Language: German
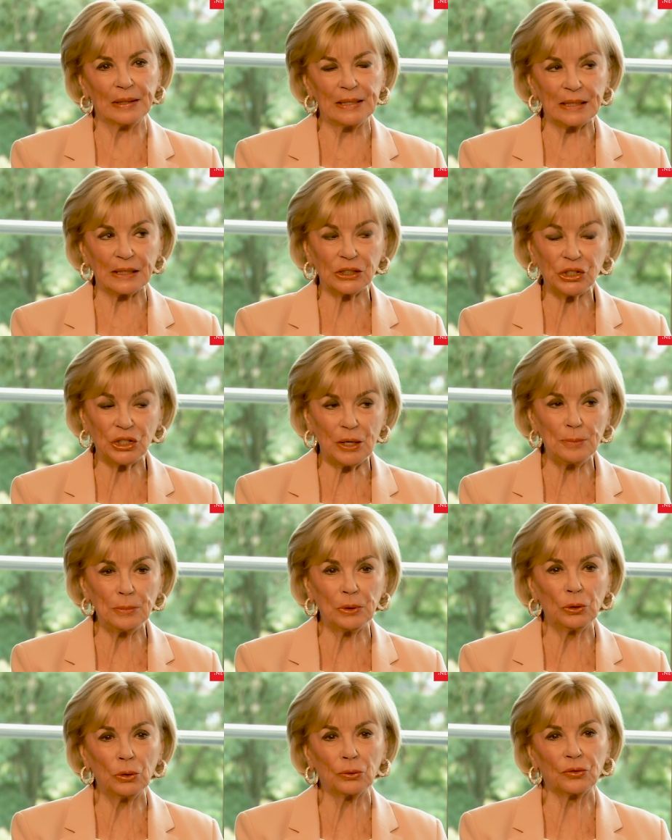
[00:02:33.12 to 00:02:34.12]
ihre
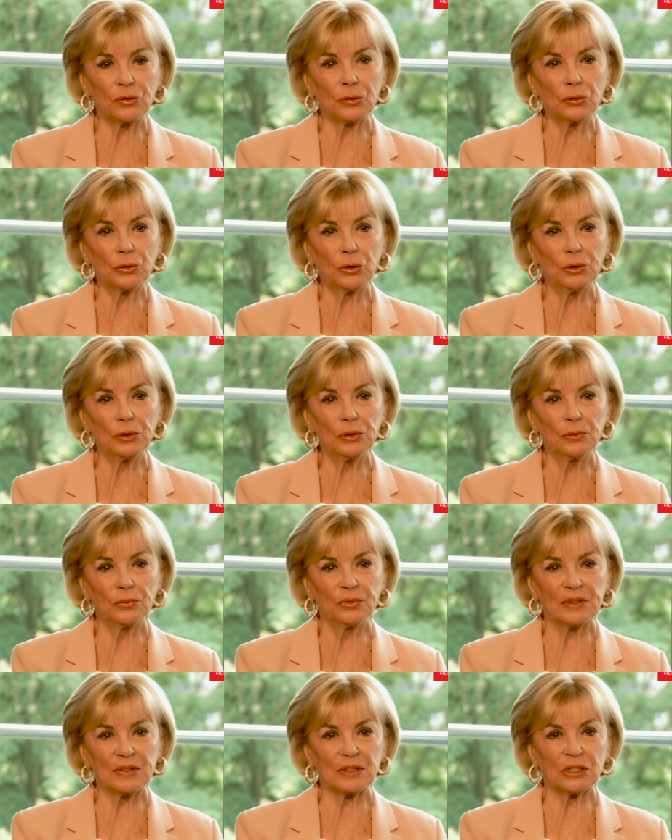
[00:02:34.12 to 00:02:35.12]
Stimme nutzen können
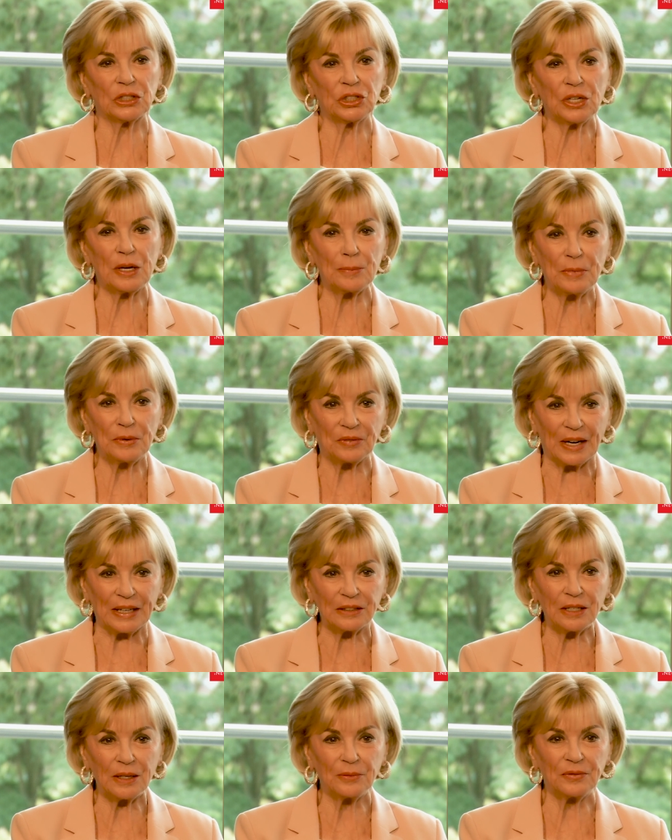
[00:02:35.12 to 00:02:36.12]
und wie sie die Stimme
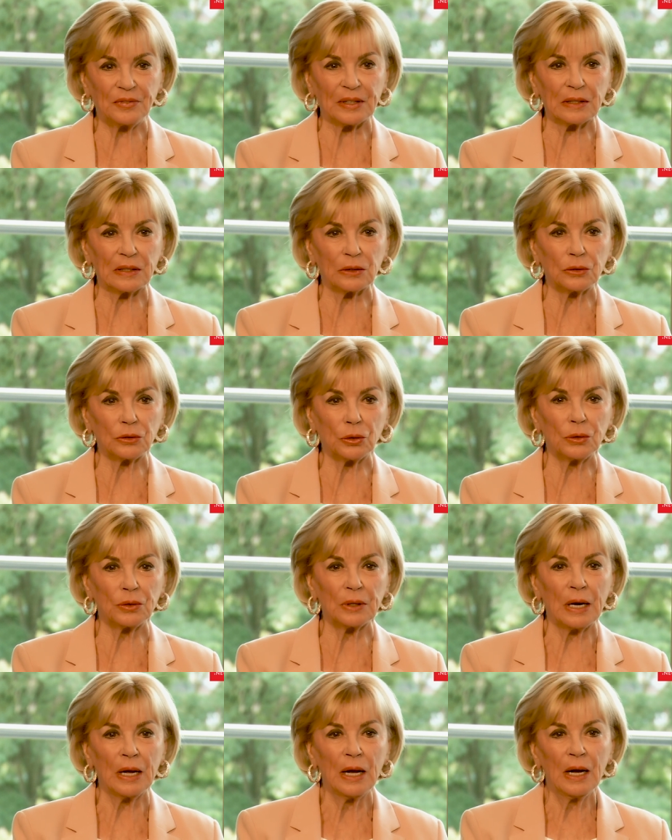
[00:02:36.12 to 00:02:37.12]
weiterentwickeln
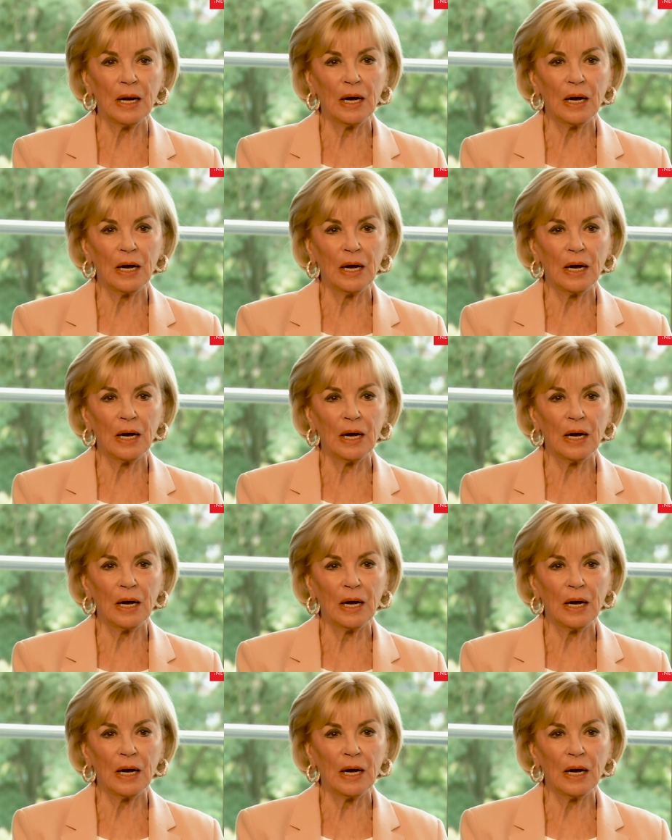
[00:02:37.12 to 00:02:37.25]
können.